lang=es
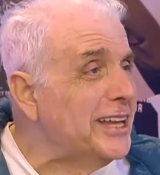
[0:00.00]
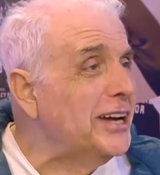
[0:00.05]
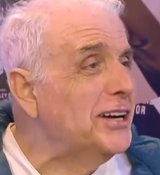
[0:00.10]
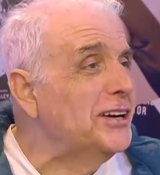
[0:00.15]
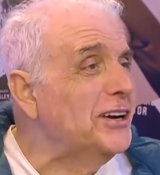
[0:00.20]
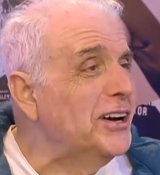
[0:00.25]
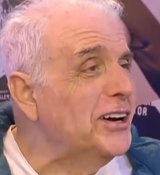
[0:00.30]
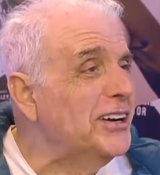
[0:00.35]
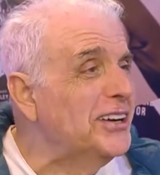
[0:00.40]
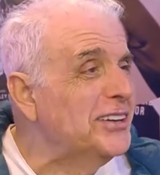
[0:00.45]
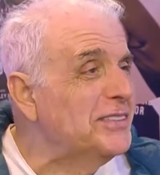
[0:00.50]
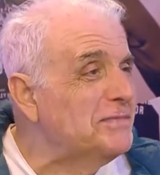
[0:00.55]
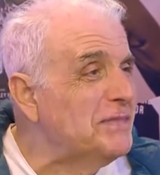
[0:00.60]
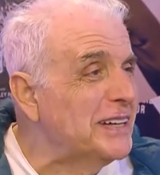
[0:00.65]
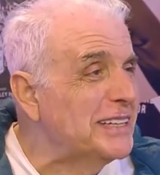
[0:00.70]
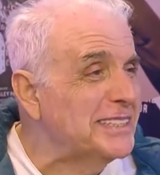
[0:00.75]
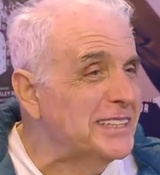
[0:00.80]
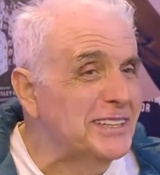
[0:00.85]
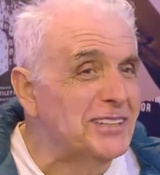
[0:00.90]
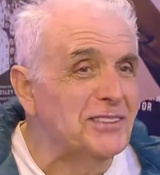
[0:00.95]
doctor.
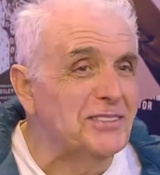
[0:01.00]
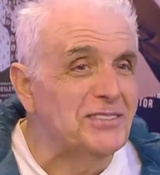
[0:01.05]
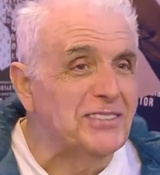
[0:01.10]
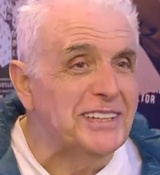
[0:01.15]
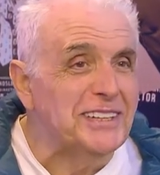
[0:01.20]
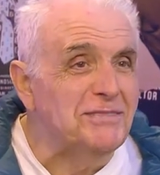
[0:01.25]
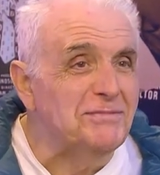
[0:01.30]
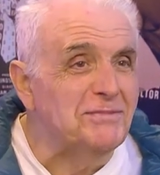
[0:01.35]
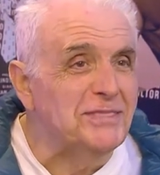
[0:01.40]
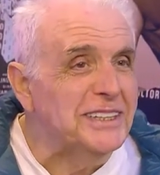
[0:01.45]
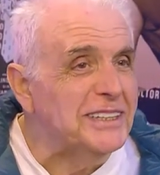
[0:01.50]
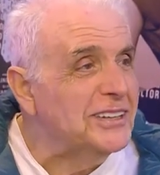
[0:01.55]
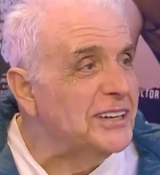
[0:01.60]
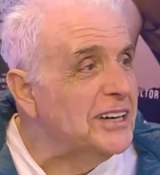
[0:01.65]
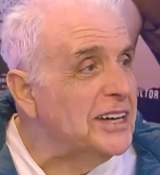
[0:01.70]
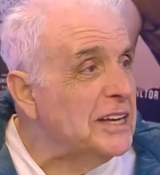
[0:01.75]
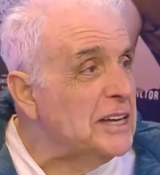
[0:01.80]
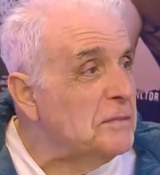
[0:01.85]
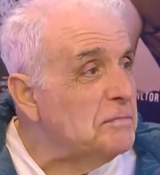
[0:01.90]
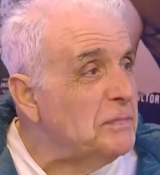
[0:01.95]
páselo bien, me,
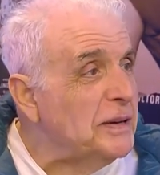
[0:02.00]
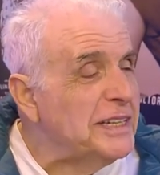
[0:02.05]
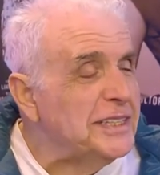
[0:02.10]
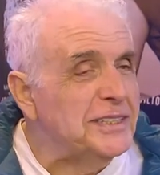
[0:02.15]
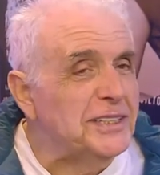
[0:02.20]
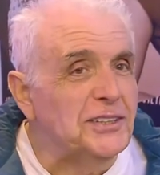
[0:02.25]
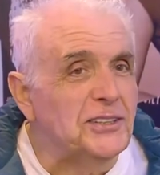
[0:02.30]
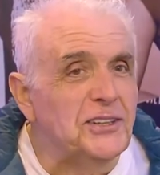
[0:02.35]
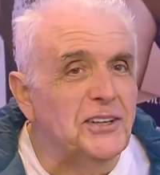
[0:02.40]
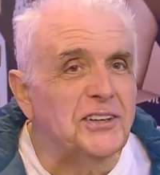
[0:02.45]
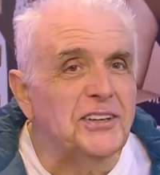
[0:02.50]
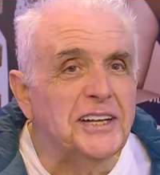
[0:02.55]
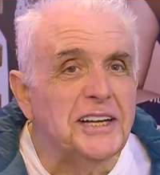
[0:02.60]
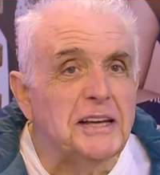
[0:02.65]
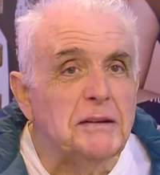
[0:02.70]
páselo,